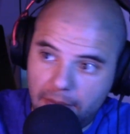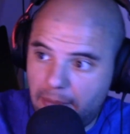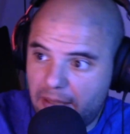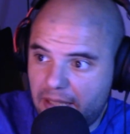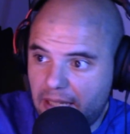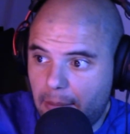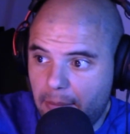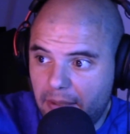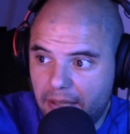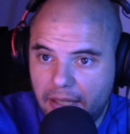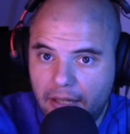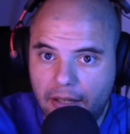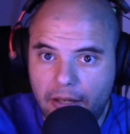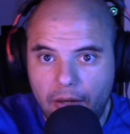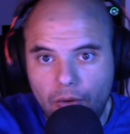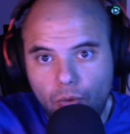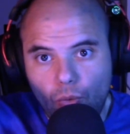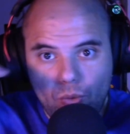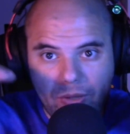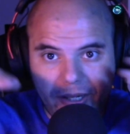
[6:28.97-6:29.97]
básicamente
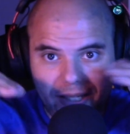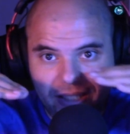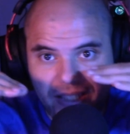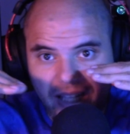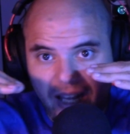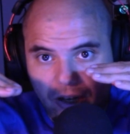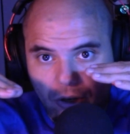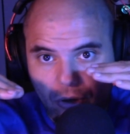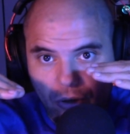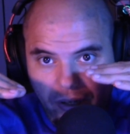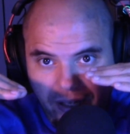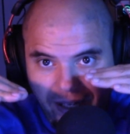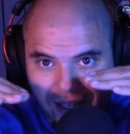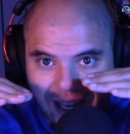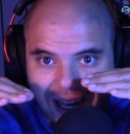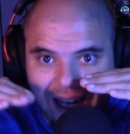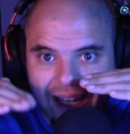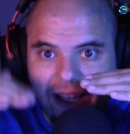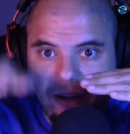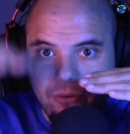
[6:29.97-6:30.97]
que un estanco
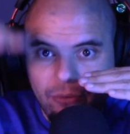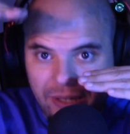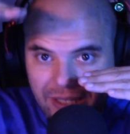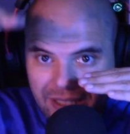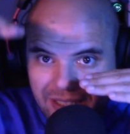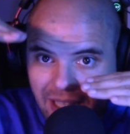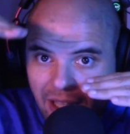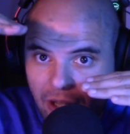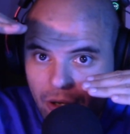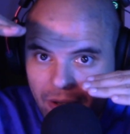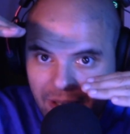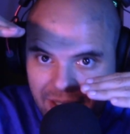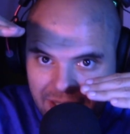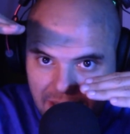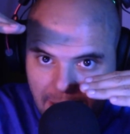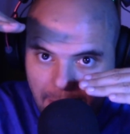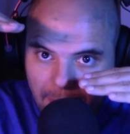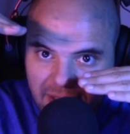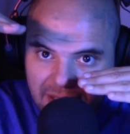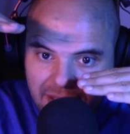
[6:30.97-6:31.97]
recargue un estanco que
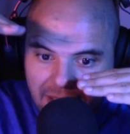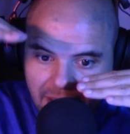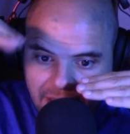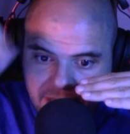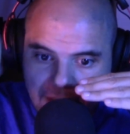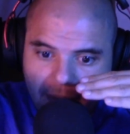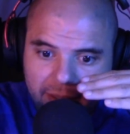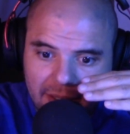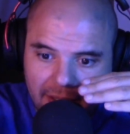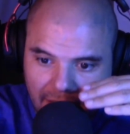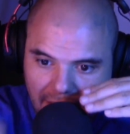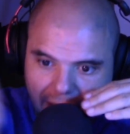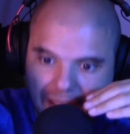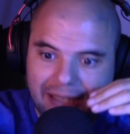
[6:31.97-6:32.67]
está más arriba, es decir,